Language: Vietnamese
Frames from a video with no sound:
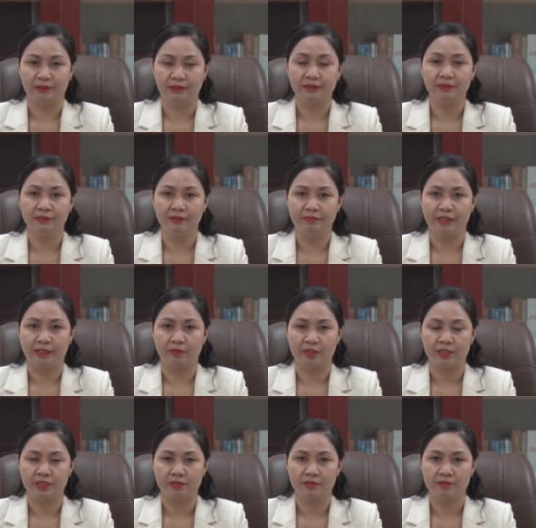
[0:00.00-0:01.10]
Căn cứ vào
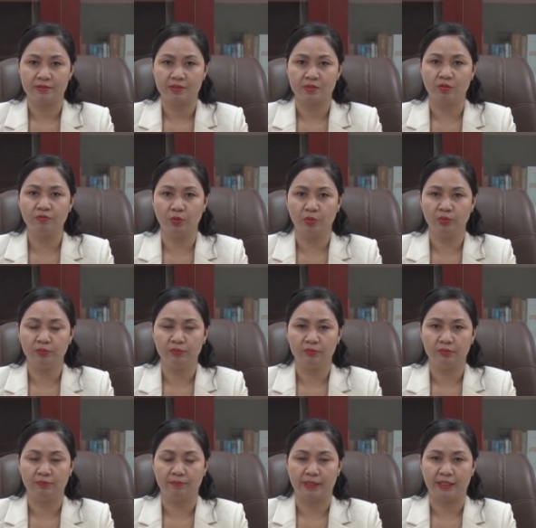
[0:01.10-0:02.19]
cái số vốn
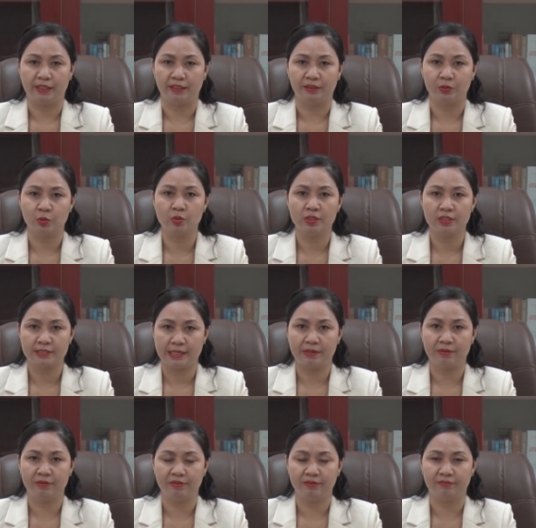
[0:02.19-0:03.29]
mà Trung ương
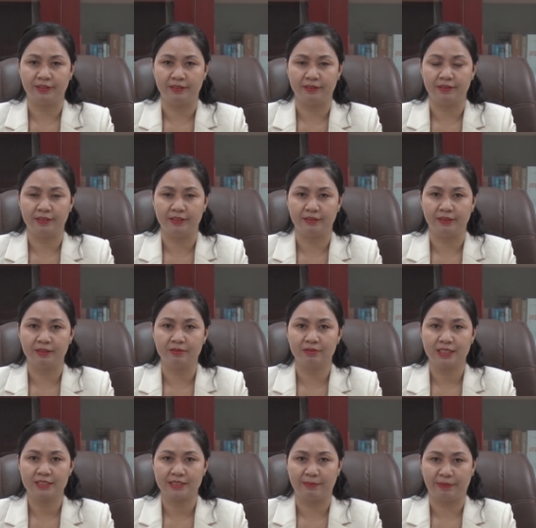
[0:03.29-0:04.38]
giao về thực hiện cái công
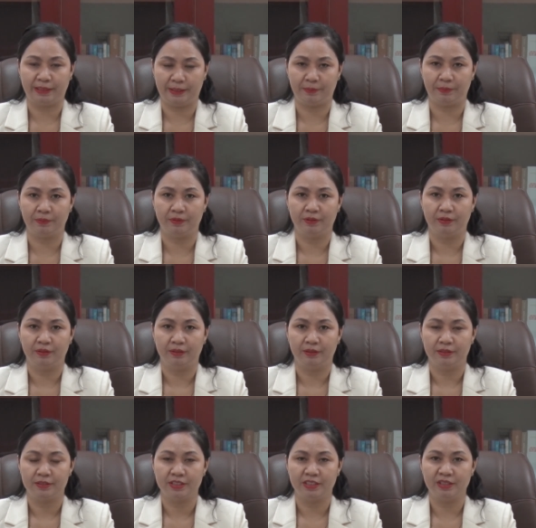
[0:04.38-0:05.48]
tác giảm nghèo
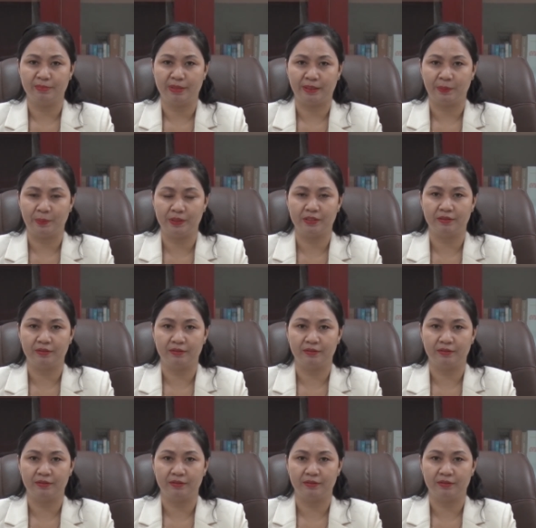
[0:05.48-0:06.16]
trên địa bàn huyện